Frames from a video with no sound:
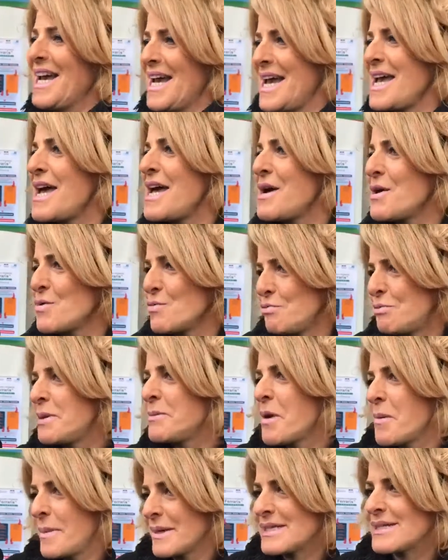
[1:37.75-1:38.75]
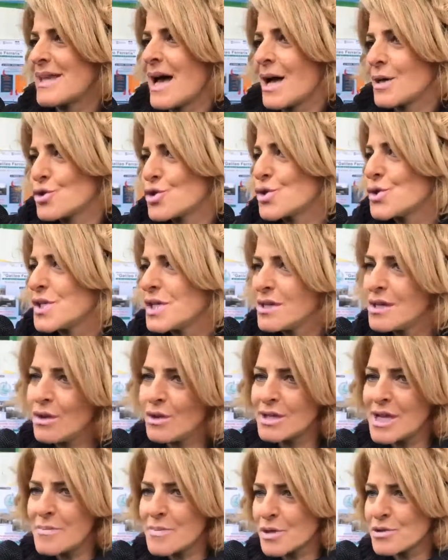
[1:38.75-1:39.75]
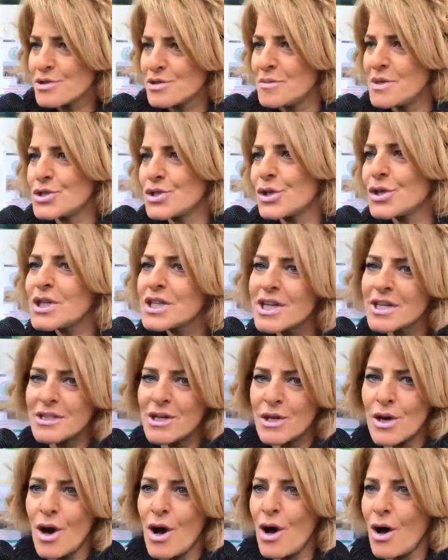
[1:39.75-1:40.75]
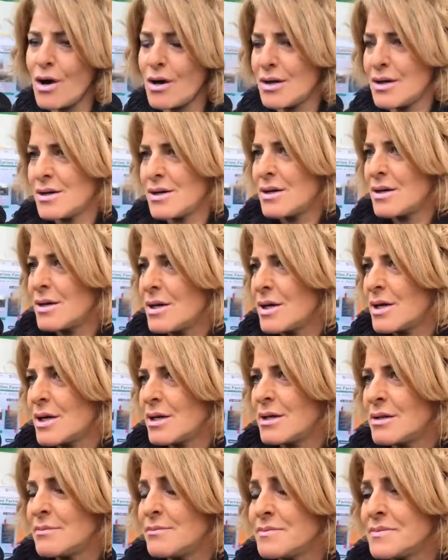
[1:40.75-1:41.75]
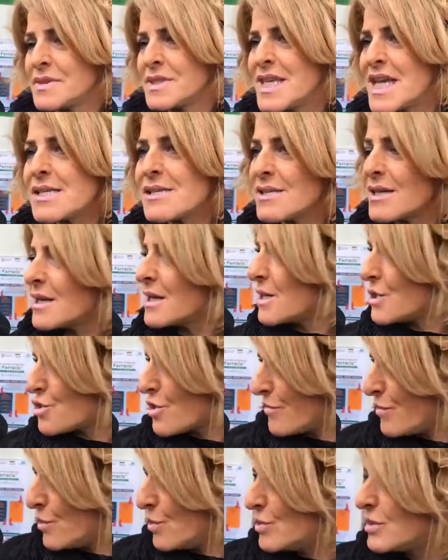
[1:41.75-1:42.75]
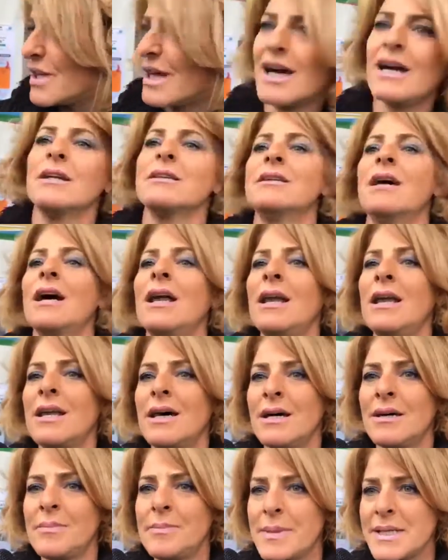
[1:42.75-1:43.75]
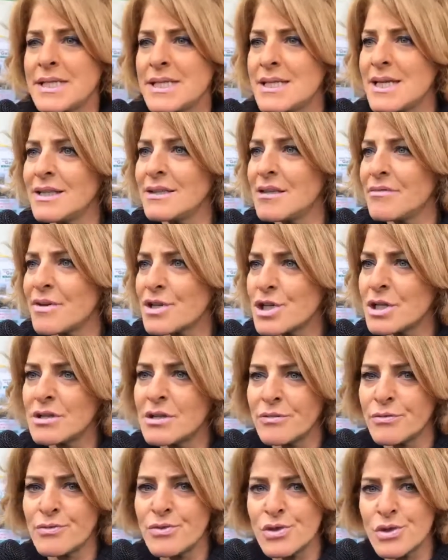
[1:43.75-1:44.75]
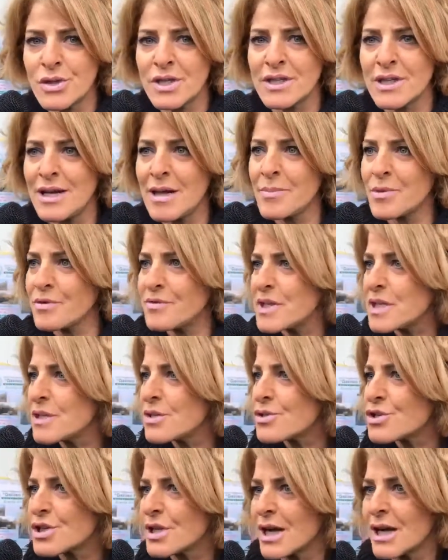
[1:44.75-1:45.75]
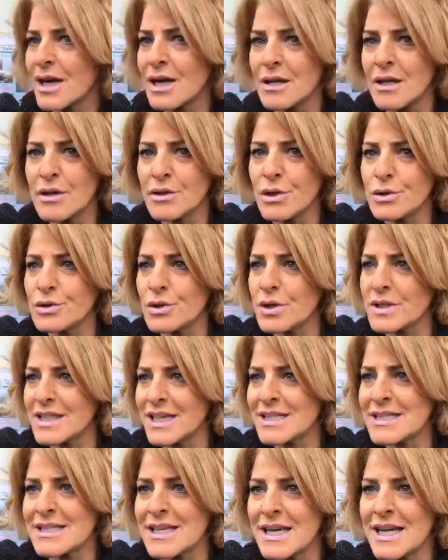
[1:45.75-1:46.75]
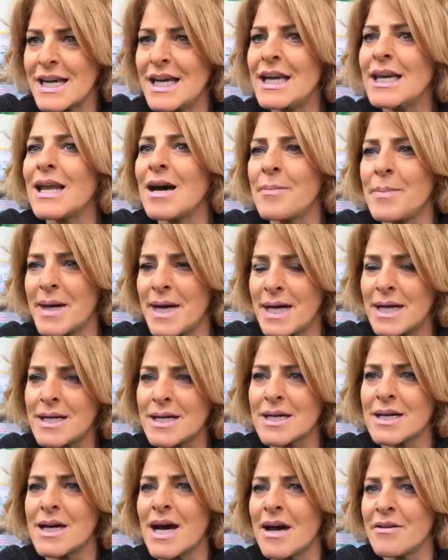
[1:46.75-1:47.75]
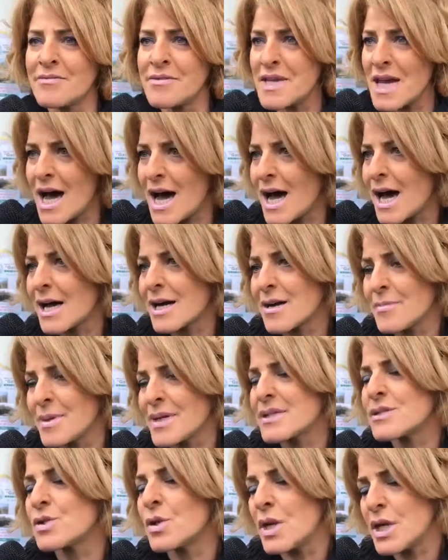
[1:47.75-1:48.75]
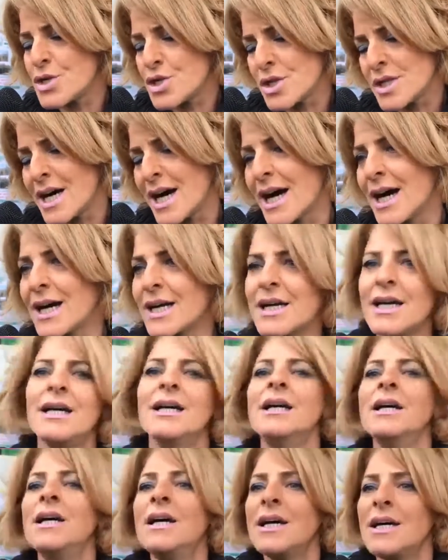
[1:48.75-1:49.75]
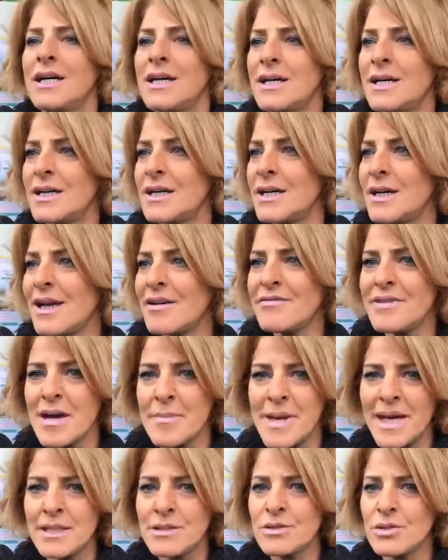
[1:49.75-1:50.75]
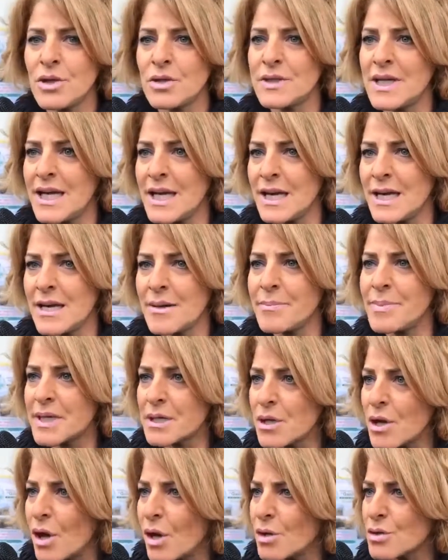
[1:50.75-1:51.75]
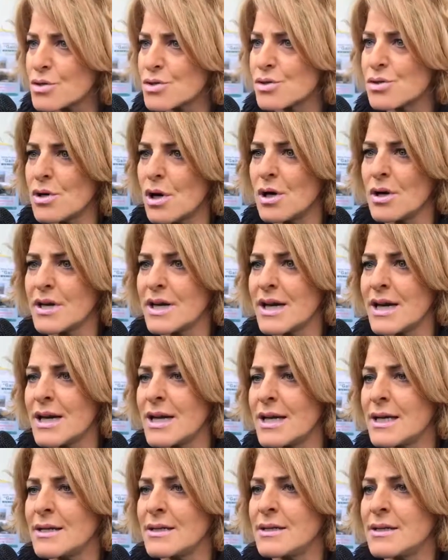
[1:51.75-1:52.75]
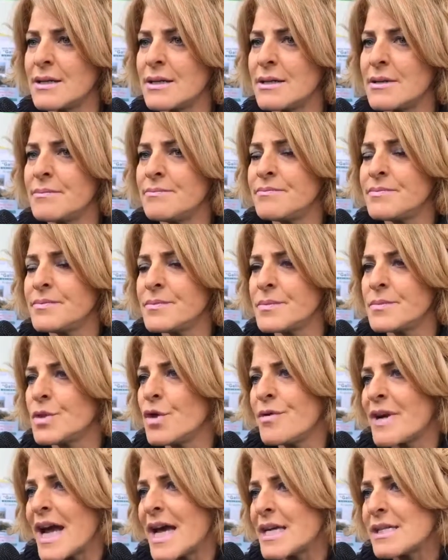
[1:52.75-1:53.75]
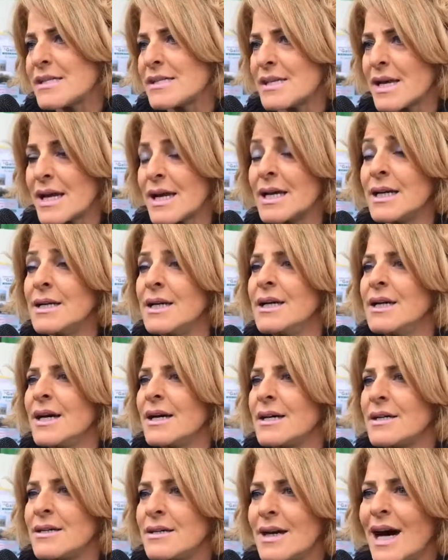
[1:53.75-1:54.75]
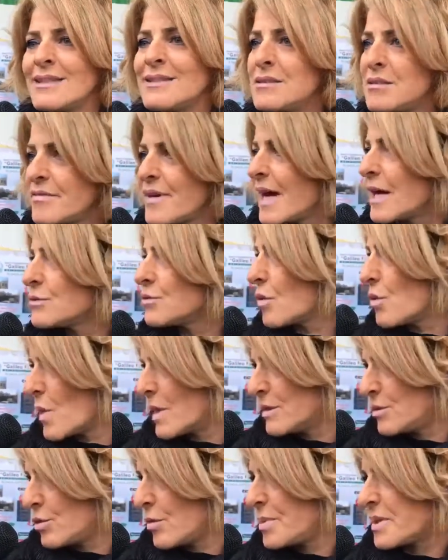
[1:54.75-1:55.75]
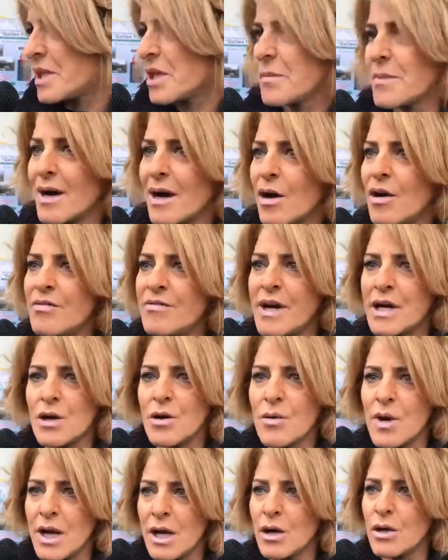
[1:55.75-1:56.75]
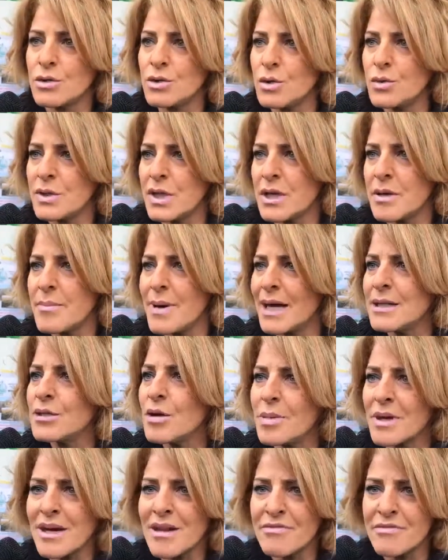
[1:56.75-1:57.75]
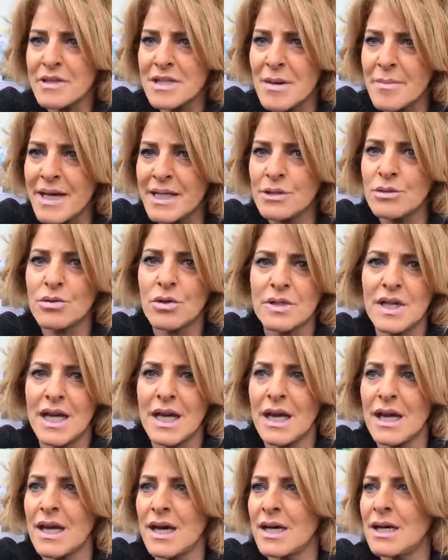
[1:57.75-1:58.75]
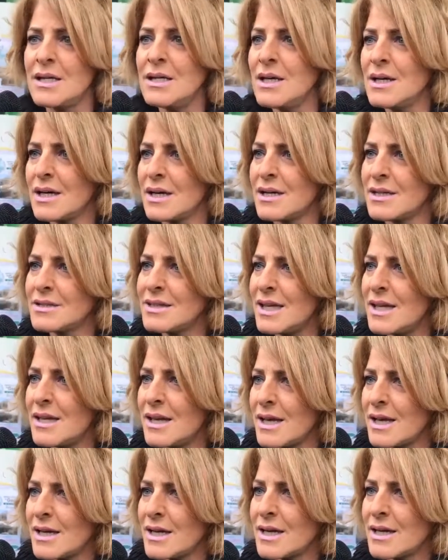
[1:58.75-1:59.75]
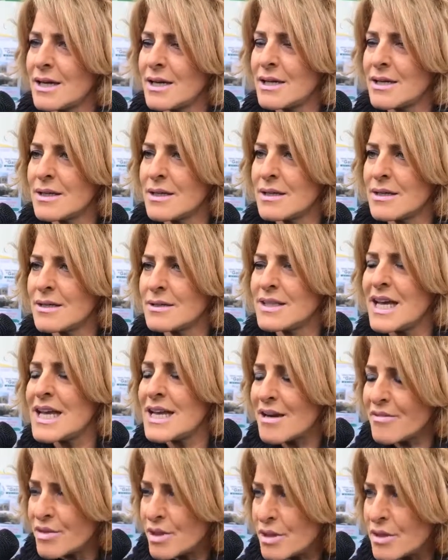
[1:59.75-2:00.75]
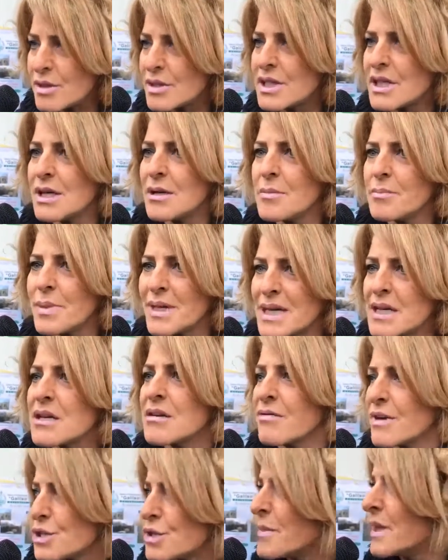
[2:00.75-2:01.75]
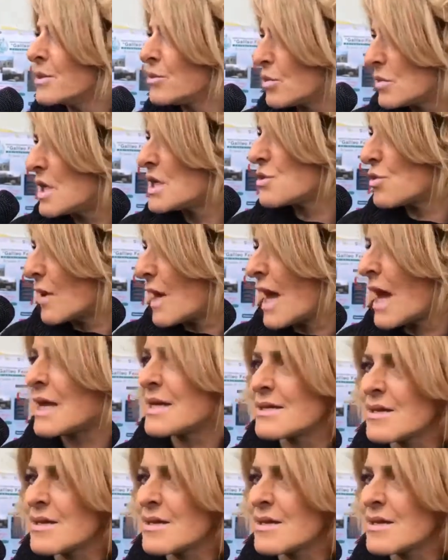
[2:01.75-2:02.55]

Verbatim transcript: È un primo passaggio, sì, io nei prossimi giorni chiederò eh, di essere ricevuta dal presidente facente funzione della provincia, il dottor Tanzarella, per avviare, per sollecitare eh, l'avviamento del percorso che eh, dovrà essere eh, attivato quanto prima, ovvero quello di un bando per l'affidamento della, eh, della, dei lavori per il rifacimento dei solai.